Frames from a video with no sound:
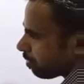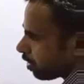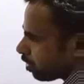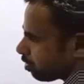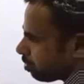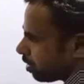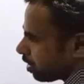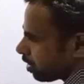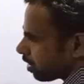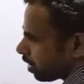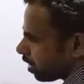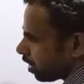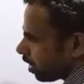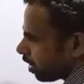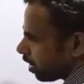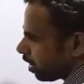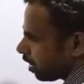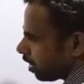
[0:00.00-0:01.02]
पृथ्वी
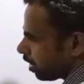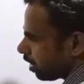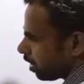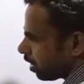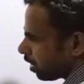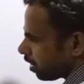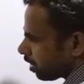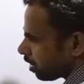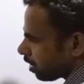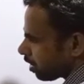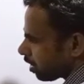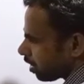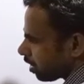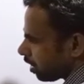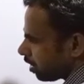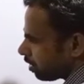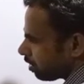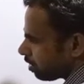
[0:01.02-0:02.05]
के
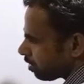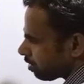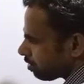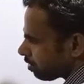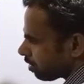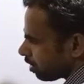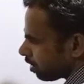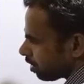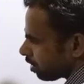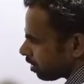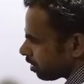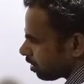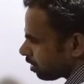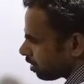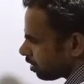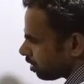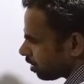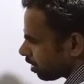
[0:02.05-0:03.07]
केंद्र से
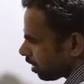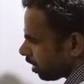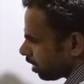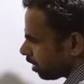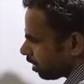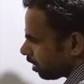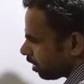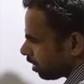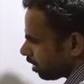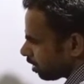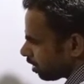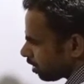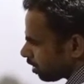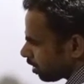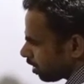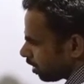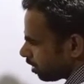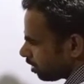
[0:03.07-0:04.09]
ठीक है
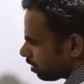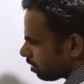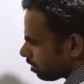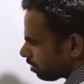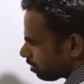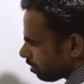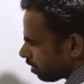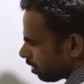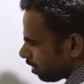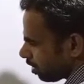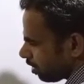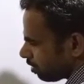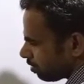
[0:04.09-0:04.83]
केंद्र से